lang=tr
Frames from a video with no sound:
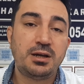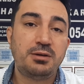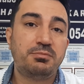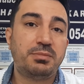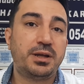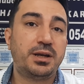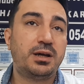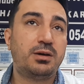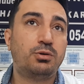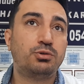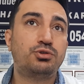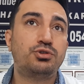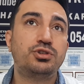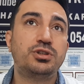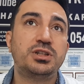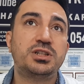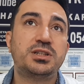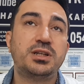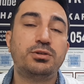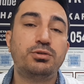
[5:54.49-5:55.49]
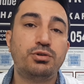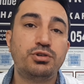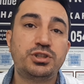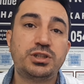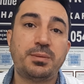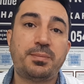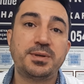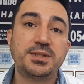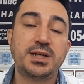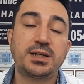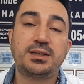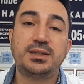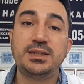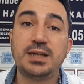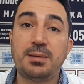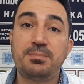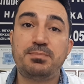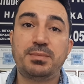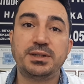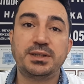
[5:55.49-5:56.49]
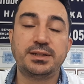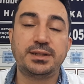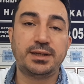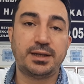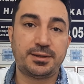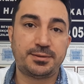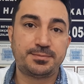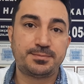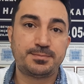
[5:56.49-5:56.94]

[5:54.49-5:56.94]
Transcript: Bana 30 gün içinde dönüş yapacaktı yapmadı diye.